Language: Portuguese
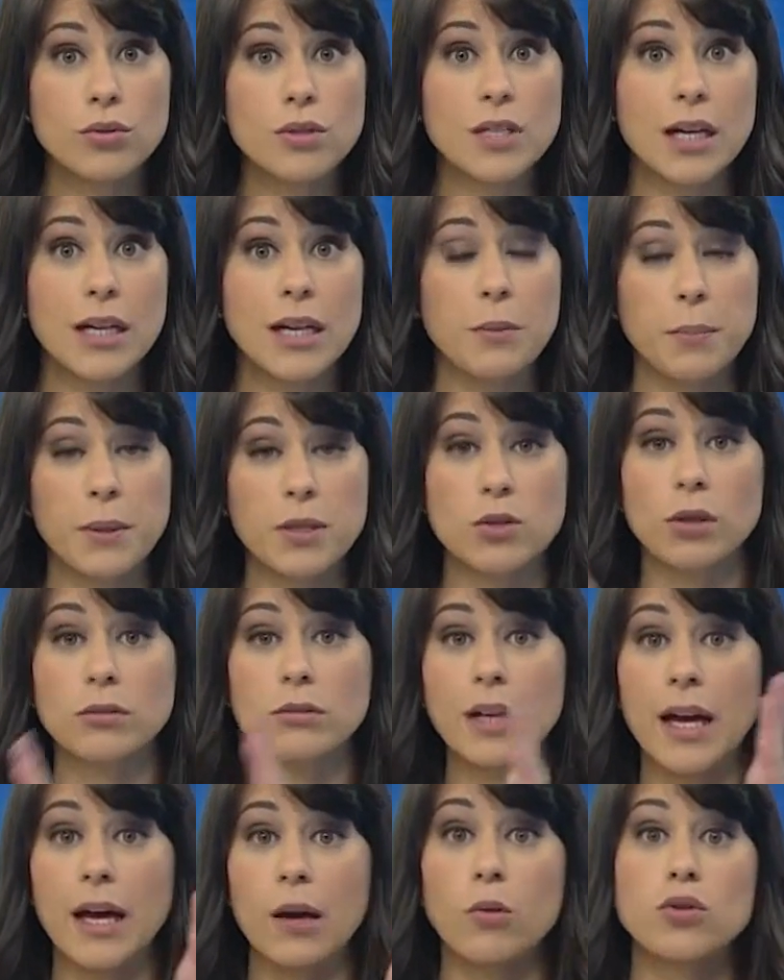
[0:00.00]
Aliás, o pessoal
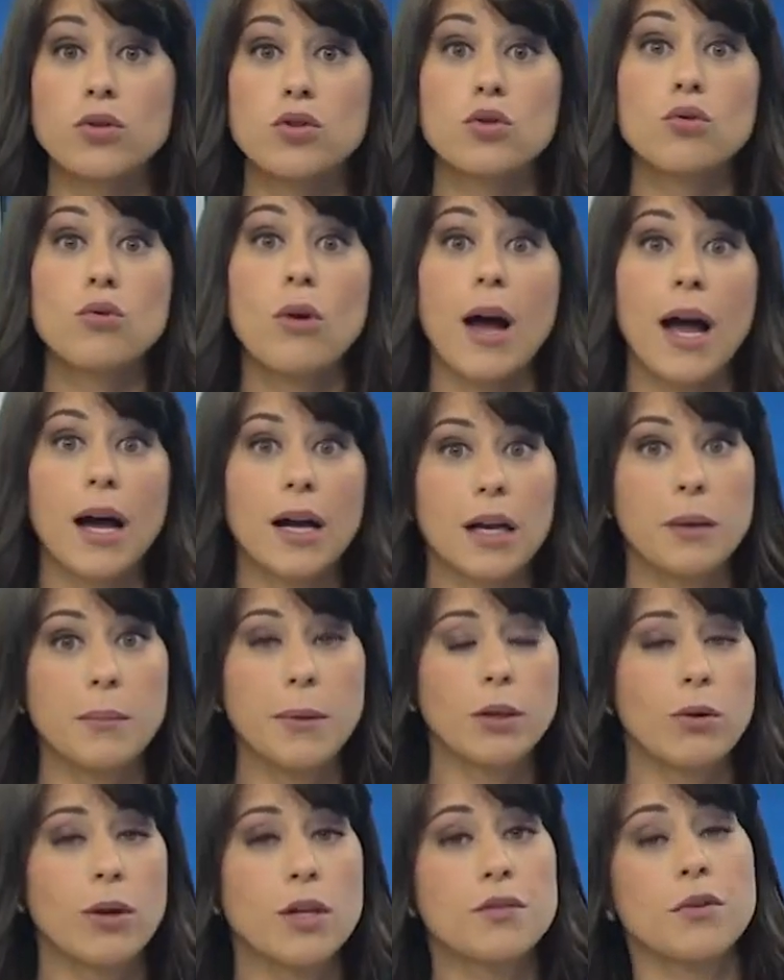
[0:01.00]
tá, continua reclamando
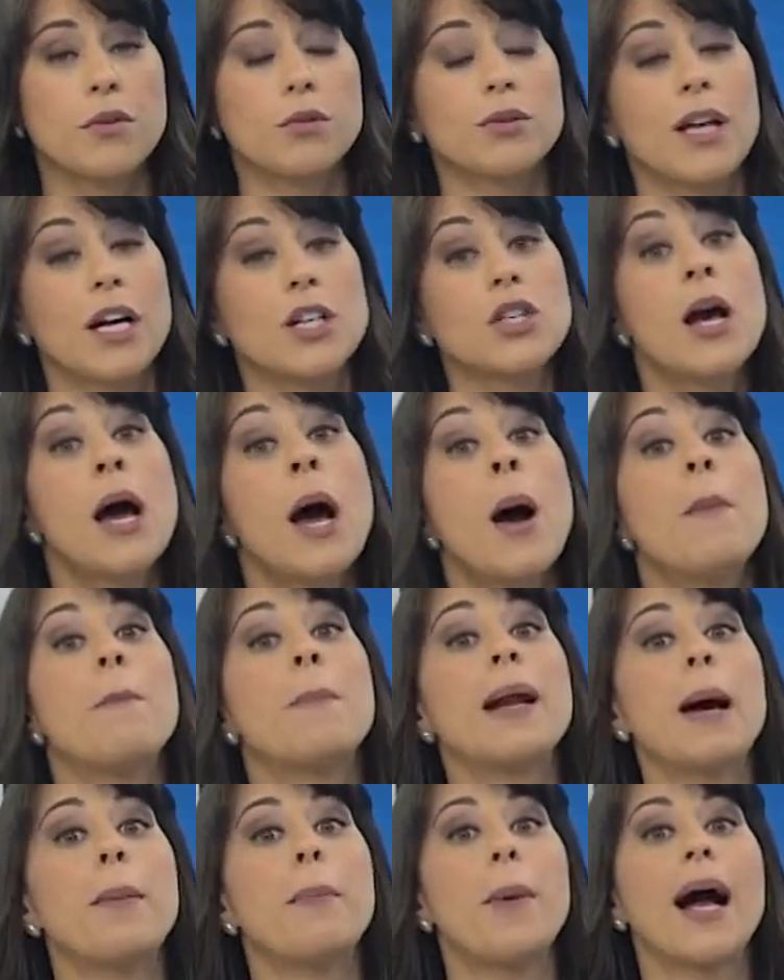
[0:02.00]
com a dificuldade
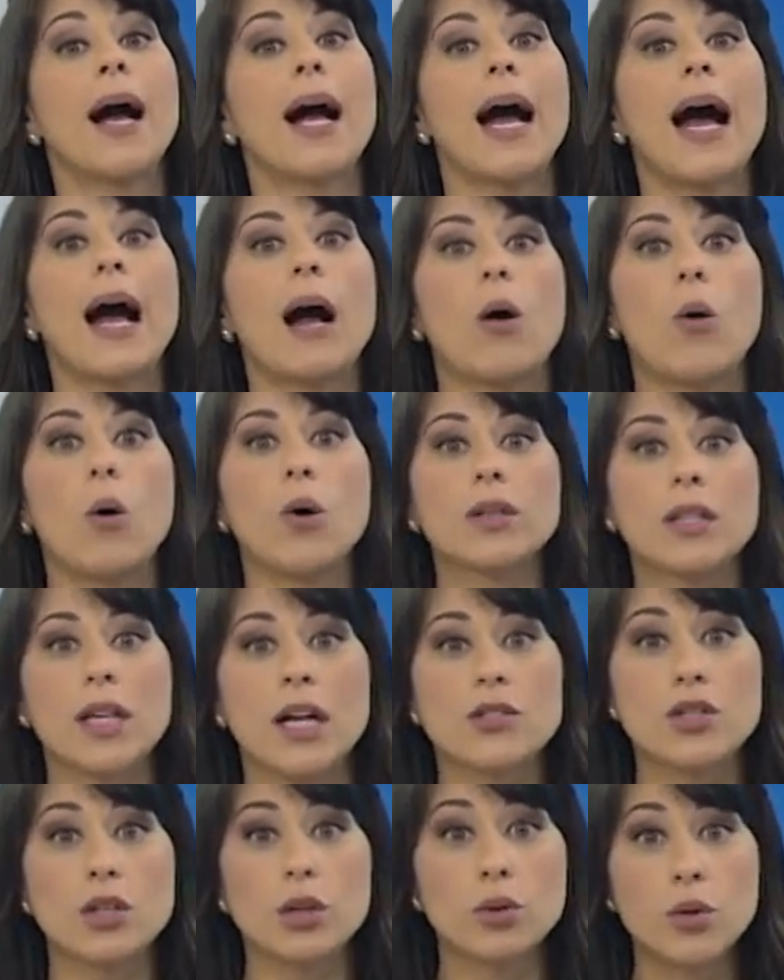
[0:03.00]
para pagar a conta
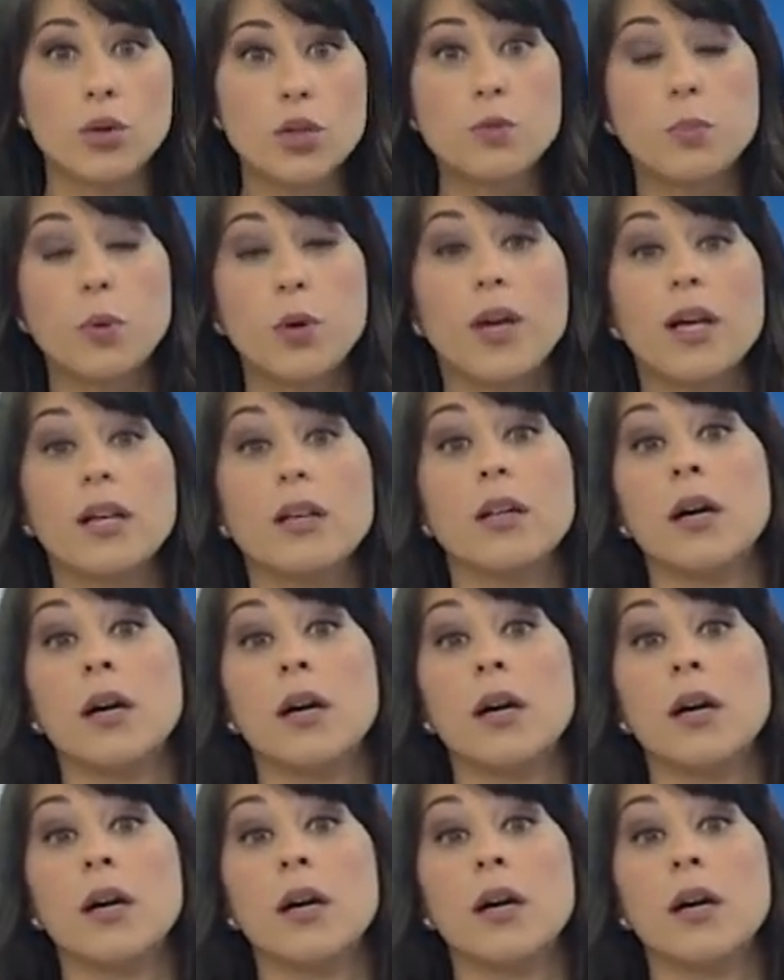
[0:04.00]
de luz, porque